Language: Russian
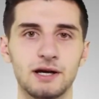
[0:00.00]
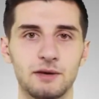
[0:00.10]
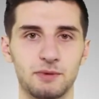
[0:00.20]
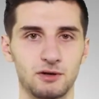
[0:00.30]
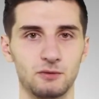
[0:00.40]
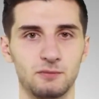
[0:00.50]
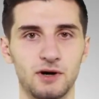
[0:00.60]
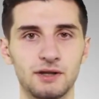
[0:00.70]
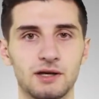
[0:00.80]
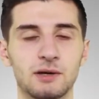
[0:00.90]
Hyperloop
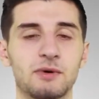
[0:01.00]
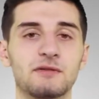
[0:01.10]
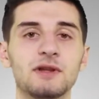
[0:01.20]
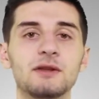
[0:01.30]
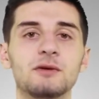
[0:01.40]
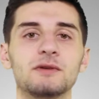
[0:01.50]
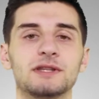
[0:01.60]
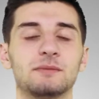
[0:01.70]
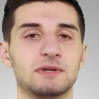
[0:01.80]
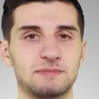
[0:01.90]
One провела новый
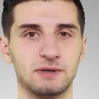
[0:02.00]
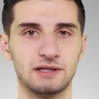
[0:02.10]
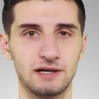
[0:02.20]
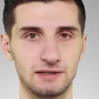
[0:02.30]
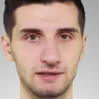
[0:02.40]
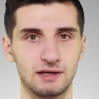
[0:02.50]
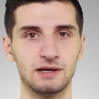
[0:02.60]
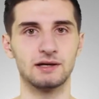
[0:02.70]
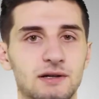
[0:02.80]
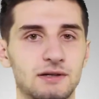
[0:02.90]
этап испытаний,
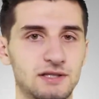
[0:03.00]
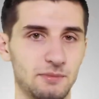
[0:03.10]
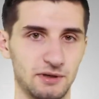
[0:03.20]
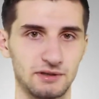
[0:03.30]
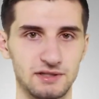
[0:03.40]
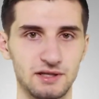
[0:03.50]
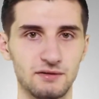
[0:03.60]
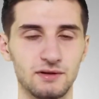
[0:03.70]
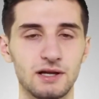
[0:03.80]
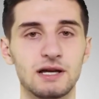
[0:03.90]
где
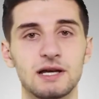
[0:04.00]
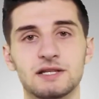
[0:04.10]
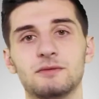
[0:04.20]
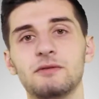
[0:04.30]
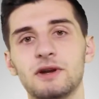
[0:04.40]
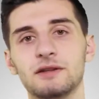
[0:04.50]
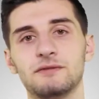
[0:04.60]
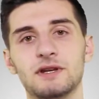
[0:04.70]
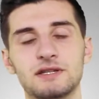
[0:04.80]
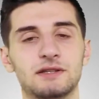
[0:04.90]
протестировала свой вариант
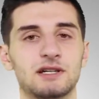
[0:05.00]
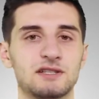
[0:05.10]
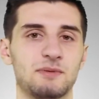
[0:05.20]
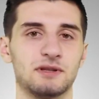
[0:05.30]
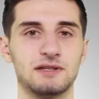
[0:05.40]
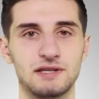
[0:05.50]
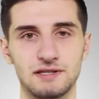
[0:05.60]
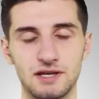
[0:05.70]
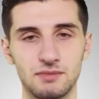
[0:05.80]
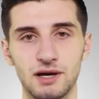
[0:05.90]
версии транспортной
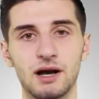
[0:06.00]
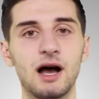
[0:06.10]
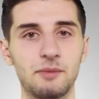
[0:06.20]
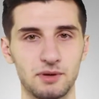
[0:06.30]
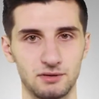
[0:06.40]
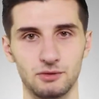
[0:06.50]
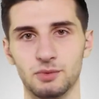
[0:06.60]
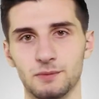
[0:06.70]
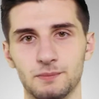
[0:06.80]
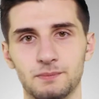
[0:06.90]
системы Hyperloop.
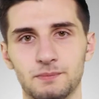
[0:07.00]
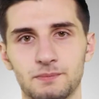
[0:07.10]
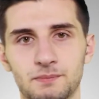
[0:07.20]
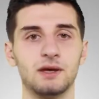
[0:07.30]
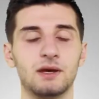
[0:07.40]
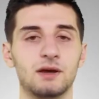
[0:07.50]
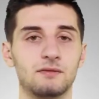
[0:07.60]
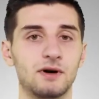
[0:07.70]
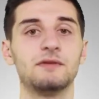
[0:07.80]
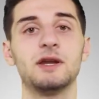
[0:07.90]

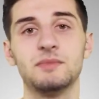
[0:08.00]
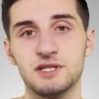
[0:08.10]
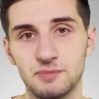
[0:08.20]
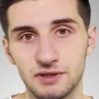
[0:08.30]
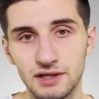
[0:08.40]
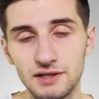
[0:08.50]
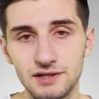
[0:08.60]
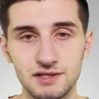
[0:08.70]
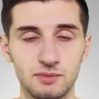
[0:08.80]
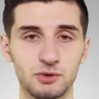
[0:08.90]
Во время испытаний
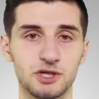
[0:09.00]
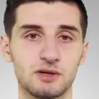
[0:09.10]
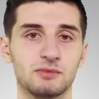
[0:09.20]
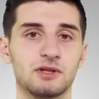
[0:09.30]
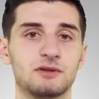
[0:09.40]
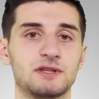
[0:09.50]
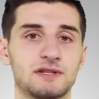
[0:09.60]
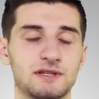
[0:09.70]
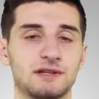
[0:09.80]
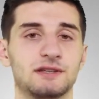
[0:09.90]
разработчикам удалось
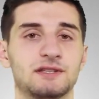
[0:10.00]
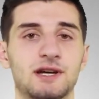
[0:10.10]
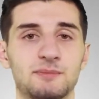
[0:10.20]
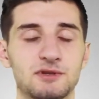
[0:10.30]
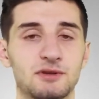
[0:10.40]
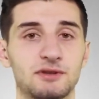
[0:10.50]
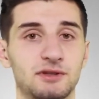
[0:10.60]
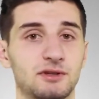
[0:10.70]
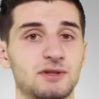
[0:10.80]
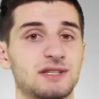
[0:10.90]
разогнать капсулу до
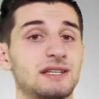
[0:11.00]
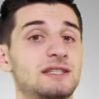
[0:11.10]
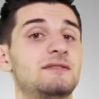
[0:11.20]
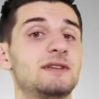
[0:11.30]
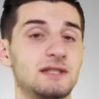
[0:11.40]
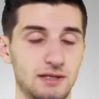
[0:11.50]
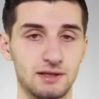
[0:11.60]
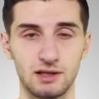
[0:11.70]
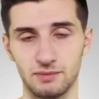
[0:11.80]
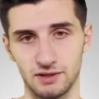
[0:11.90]
309
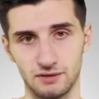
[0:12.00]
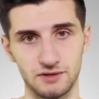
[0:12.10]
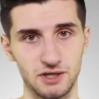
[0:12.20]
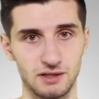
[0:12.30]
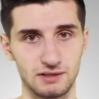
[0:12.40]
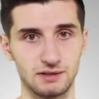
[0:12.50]
км в час